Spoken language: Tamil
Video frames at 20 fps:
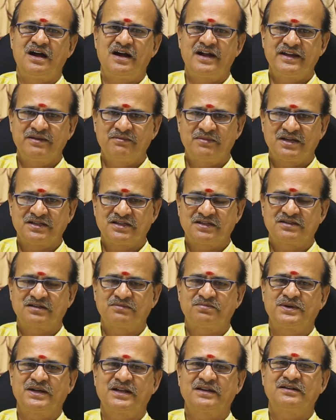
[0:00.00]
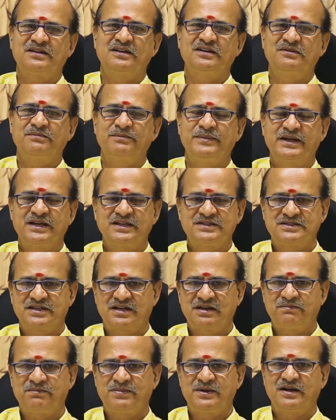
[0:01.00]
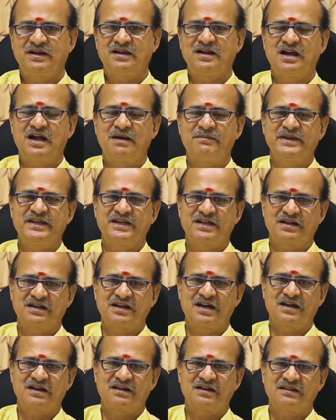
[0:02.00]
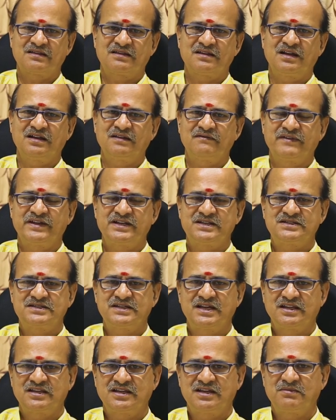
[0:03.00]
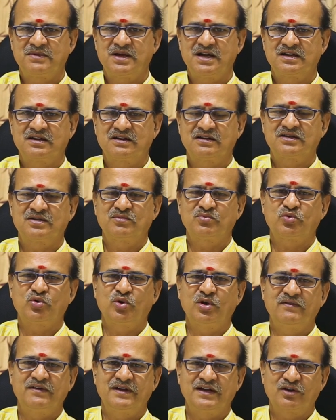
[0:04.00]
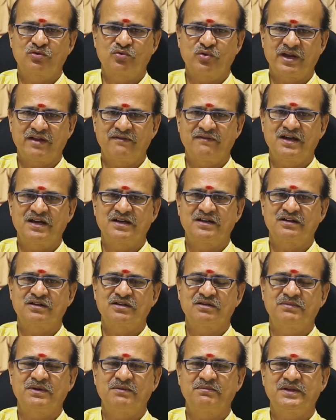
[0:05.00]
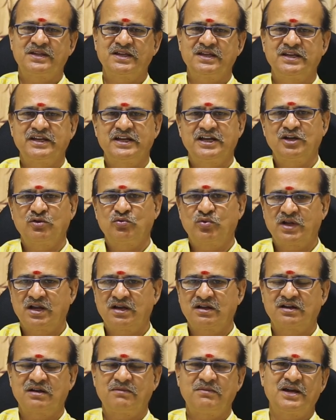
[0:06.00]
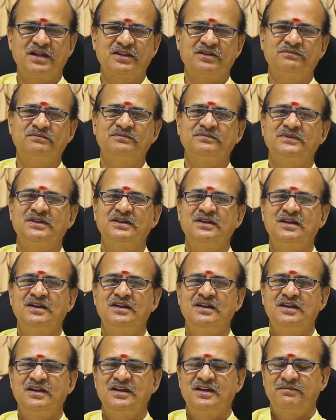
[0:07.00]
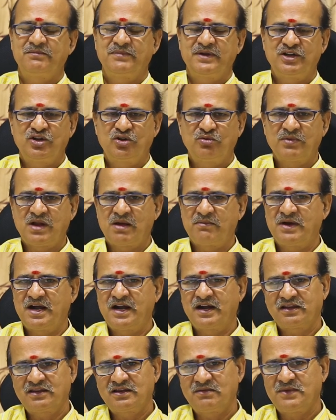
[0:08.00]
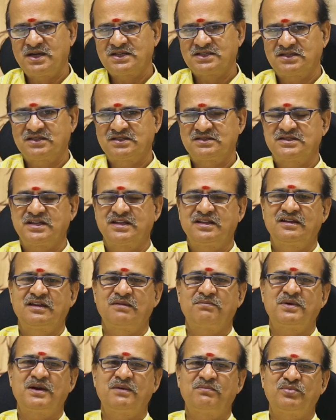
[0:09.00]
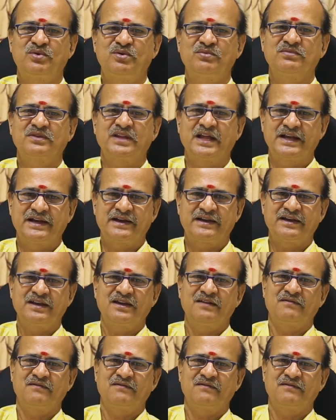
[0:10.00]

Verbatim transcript: ஆணி மாதத்திற்கு பலன்கள் மிகச் சிறப்பாக அமைகிற காரணத்தால் வெற்றி அதிகமாக இருக்கும் தோல்விகள் குறைவாக இருக்கும் என்பதை நீங்கள் உணர்கிற மாதம் மீண்டும் நாம் அடுத்த மாதத்து செய்திகளை பார்ப்போம் நன்றி